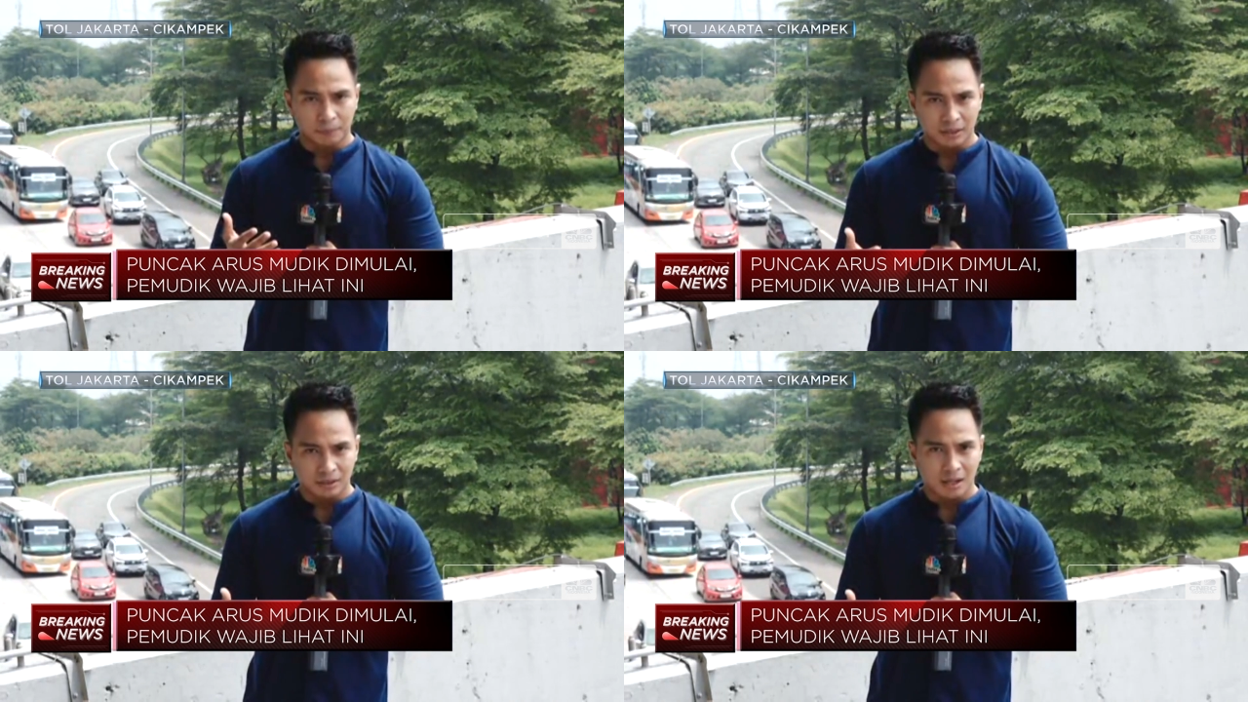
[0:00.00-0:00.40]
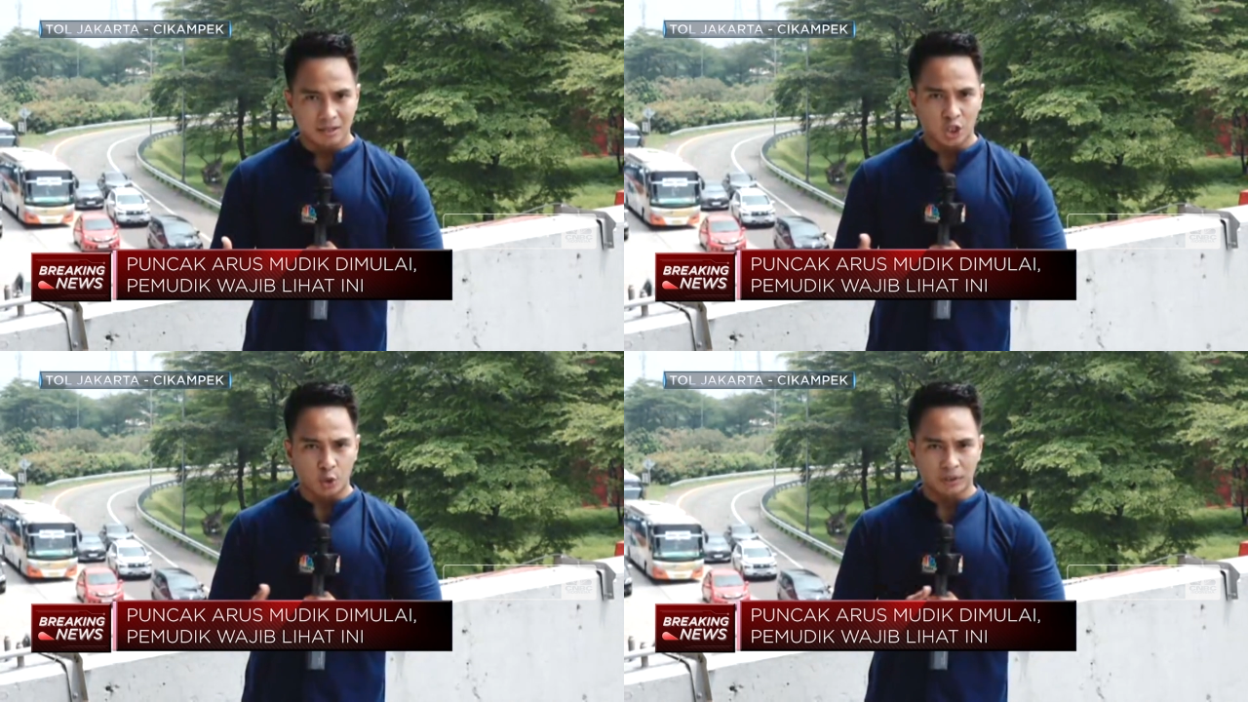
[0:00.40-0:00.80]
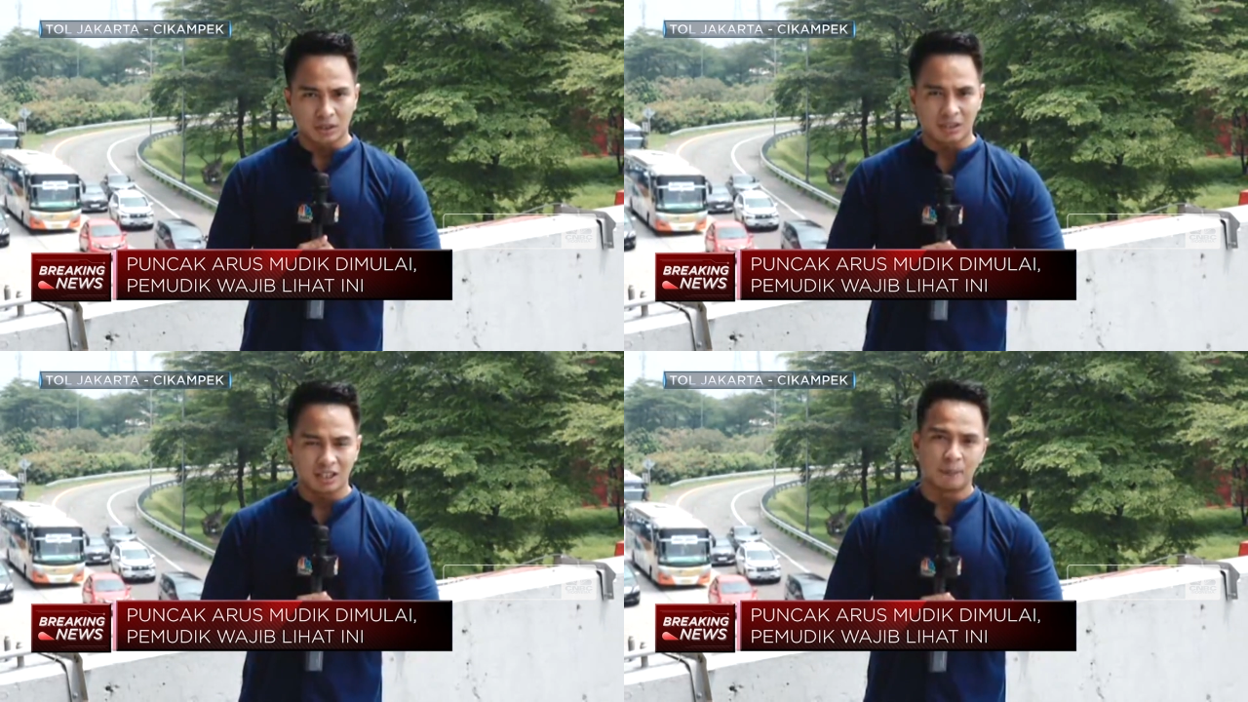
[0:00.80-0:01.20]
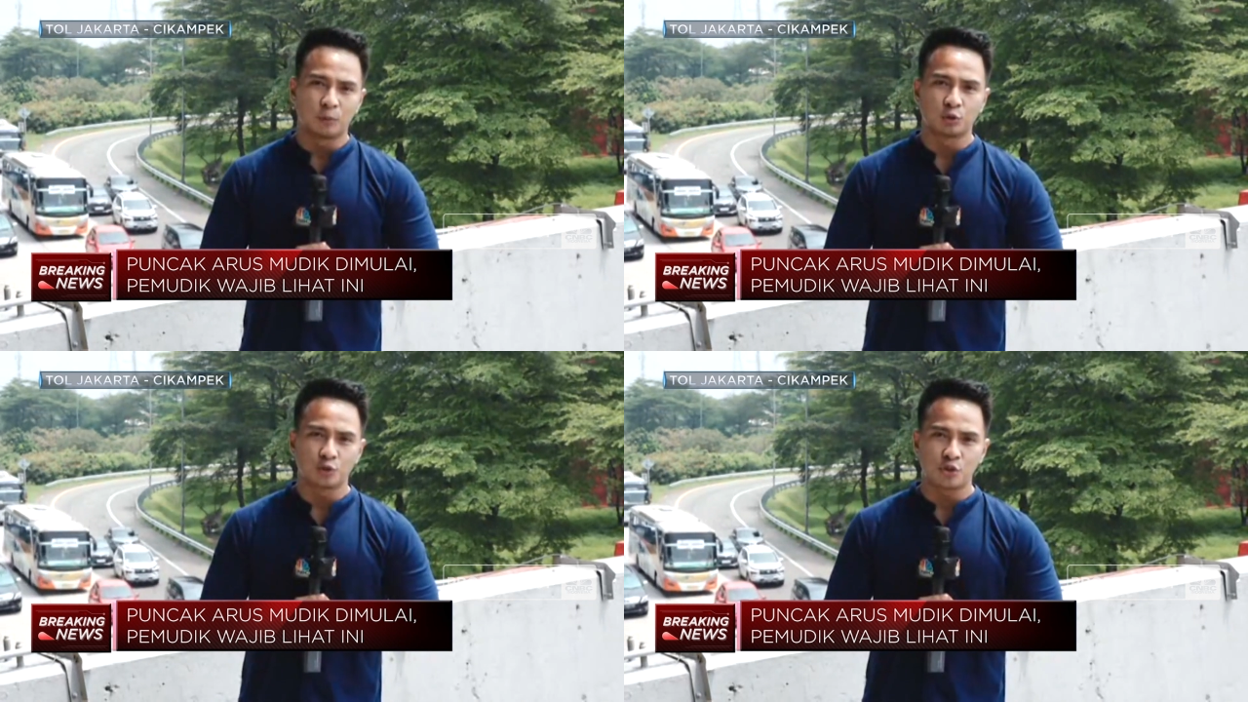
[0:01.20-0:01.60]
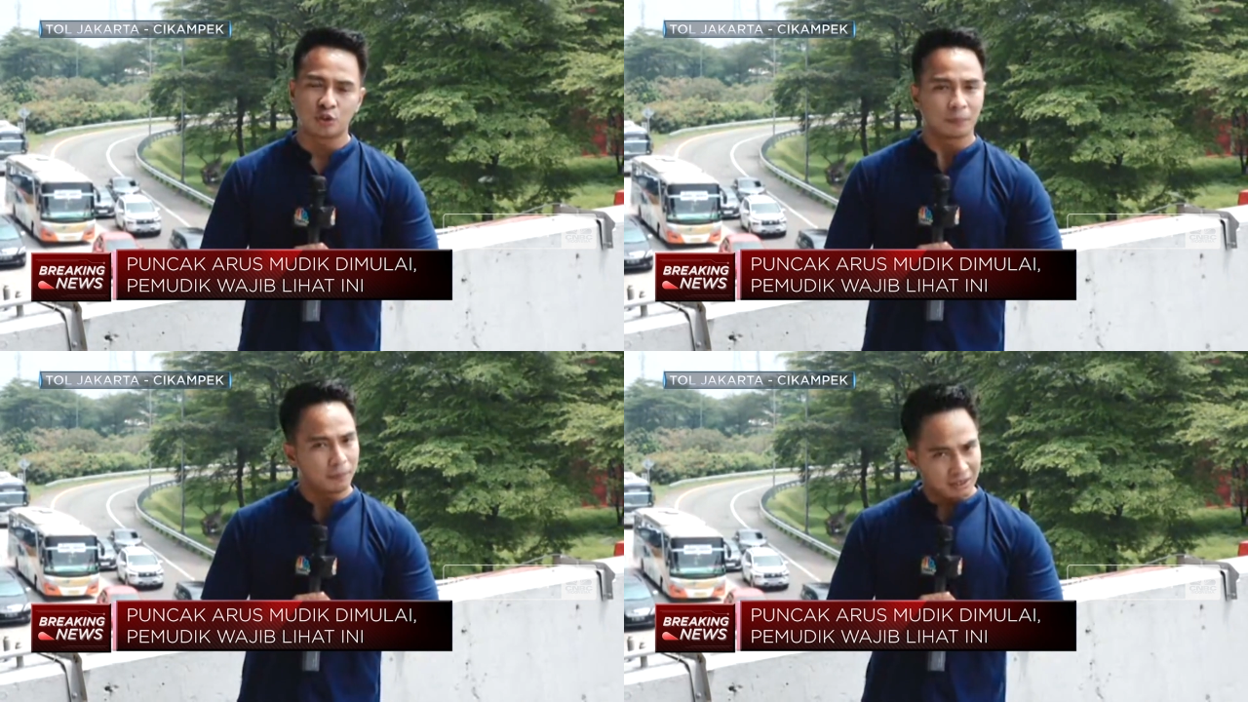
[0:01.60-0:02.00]
tepatnya di kilometer
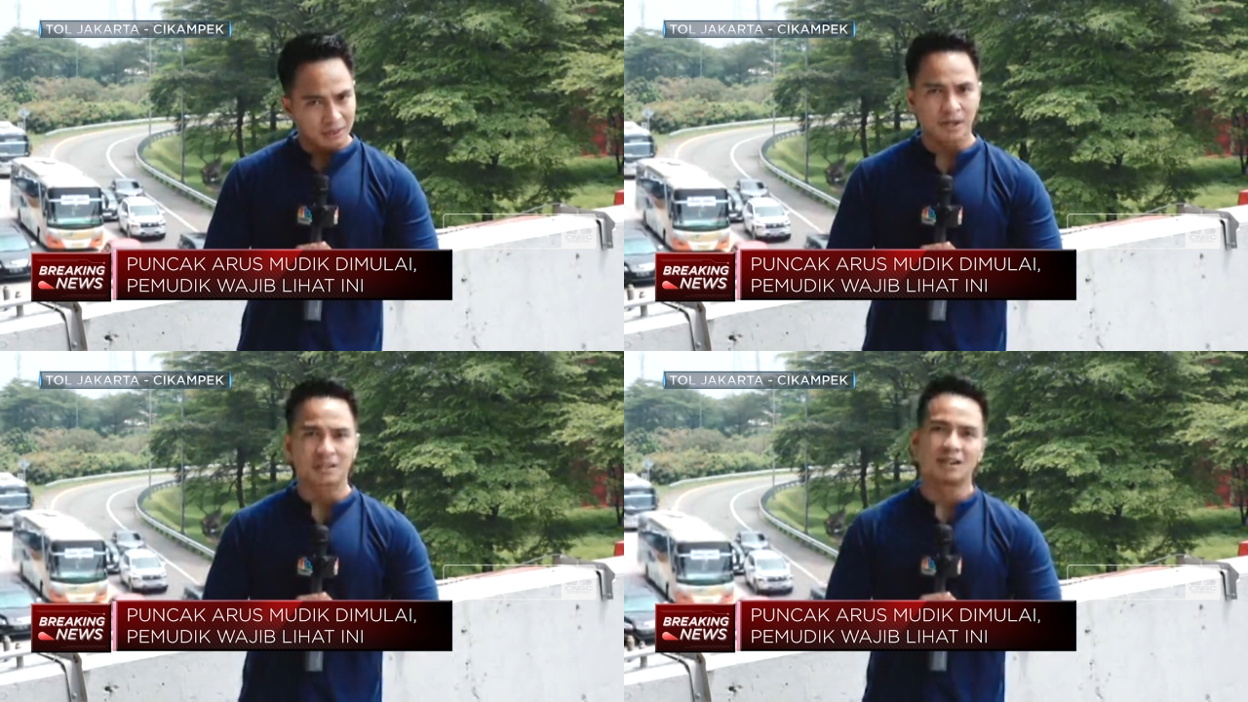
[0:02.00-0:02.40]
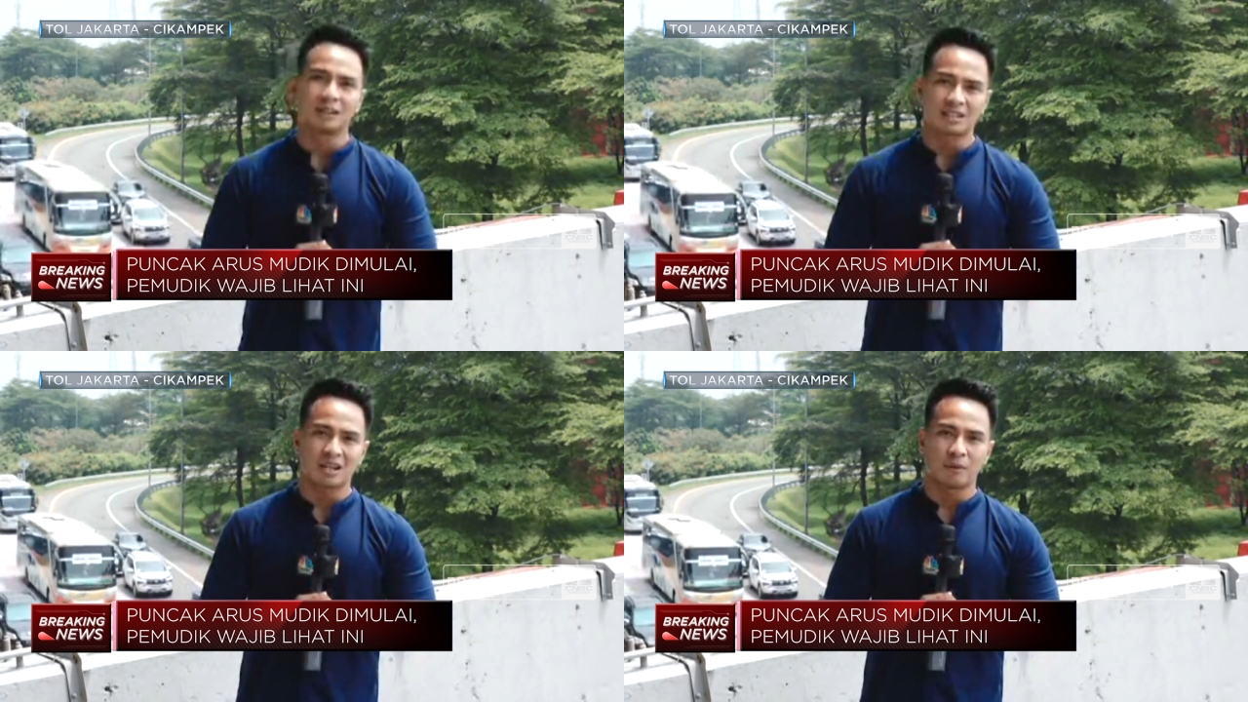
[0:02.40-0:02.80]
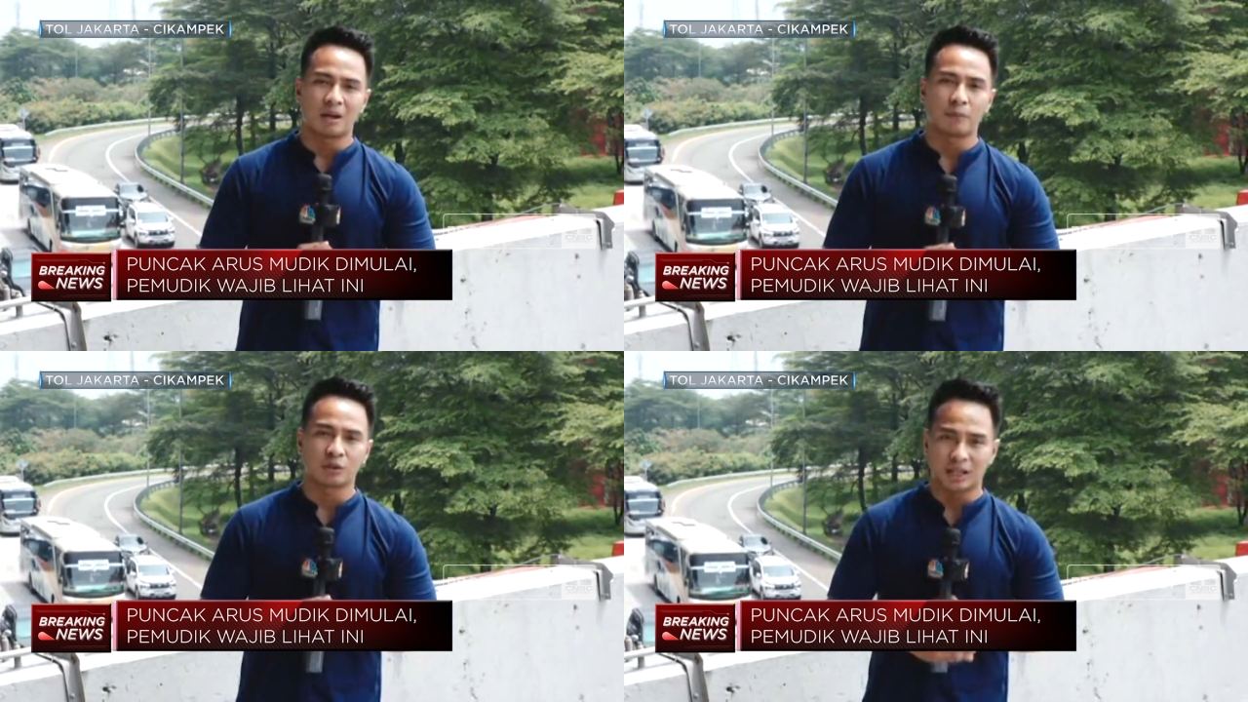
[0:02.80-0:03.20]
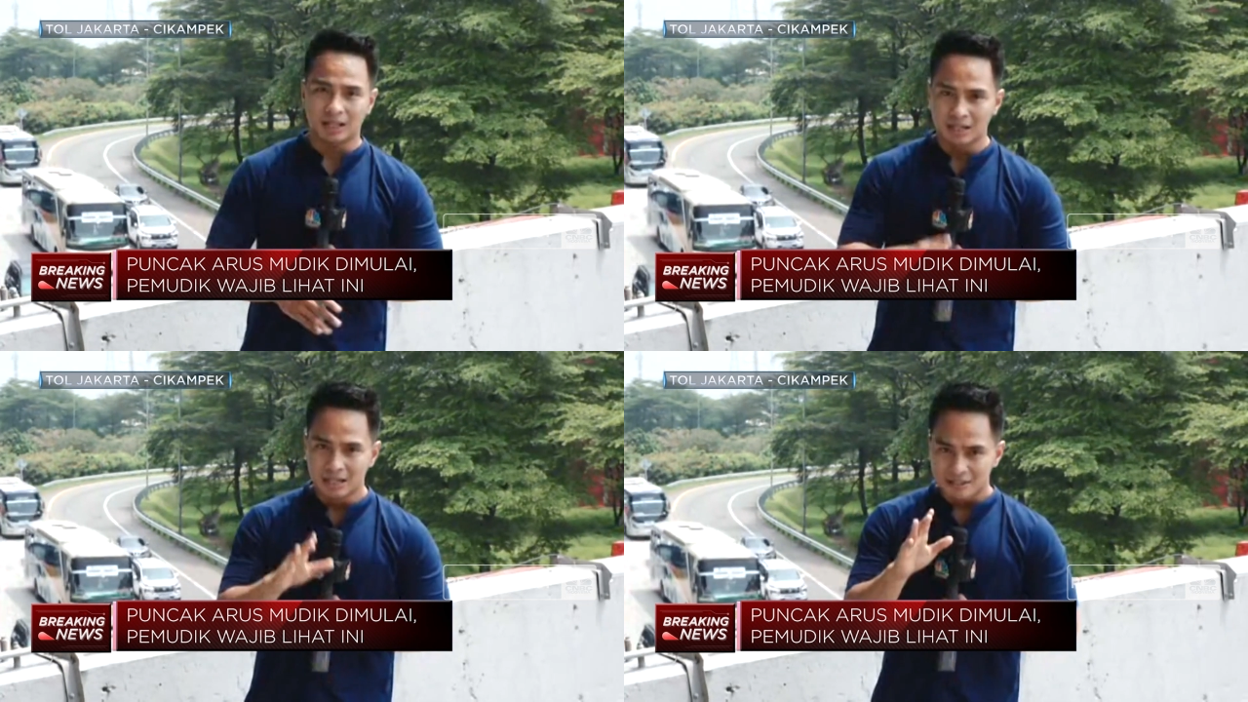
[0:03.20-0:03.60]
37, tepat di mana saat ini saya melaporkan.